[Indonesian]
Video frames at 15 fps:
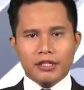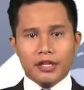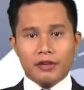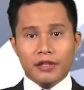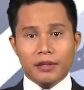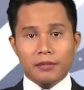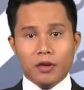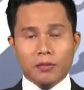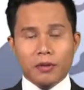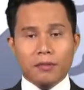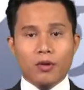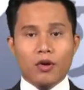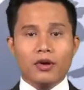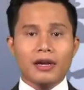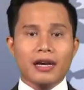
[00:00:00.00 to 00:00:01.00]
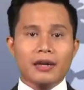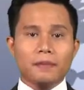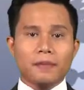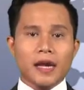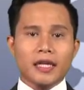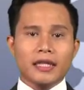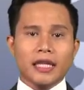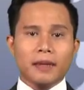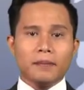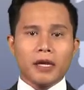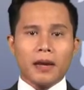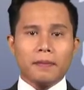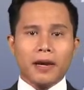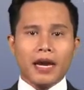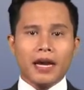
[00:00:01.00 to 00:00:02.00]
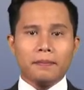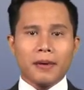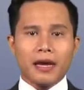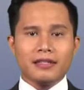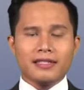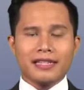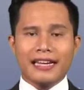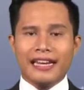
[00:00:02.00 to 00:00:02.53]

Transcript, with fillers: Jawa Timur membongkar praktek penambangan pasir